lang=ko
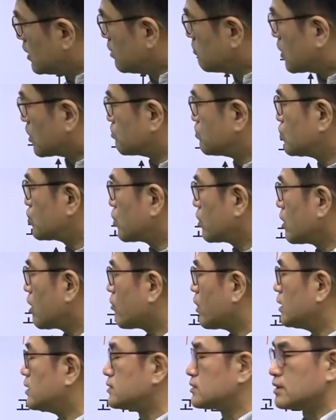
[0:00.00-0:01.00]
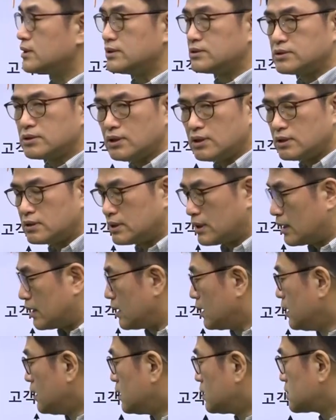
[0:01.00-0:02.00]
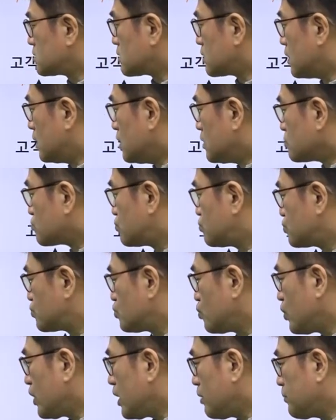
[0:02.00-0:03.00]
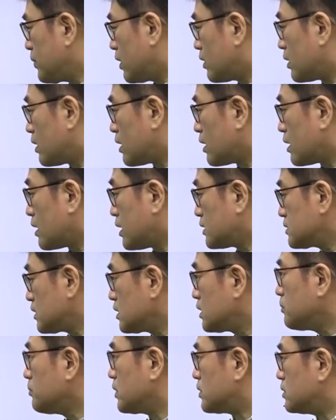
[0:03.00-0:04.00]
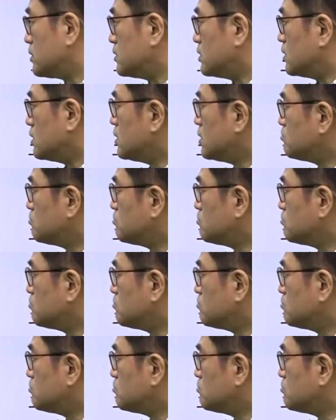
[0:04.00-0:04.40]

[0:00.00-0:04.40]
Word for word: 바로 프로그램과 관련성이 있죠. 네. 그래서 구조의 변화가 생기면은